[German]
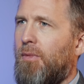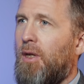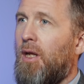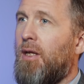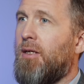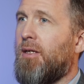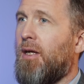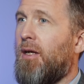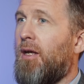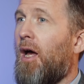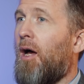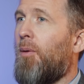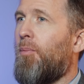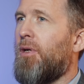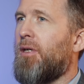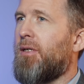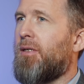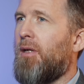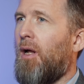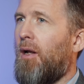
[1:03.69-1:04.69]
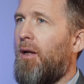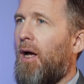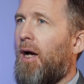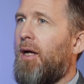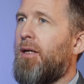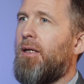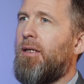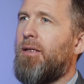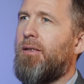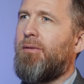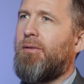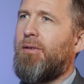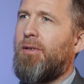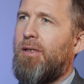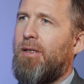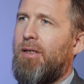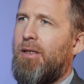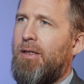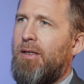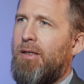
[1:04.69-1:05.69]
Denn sein Name ist Al-Adl,
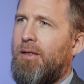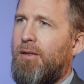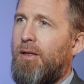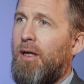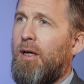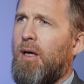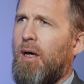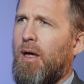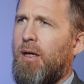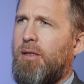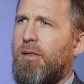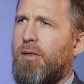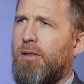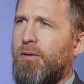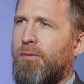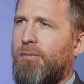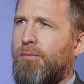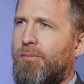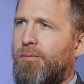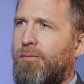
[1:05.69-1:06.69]
der Gerechte.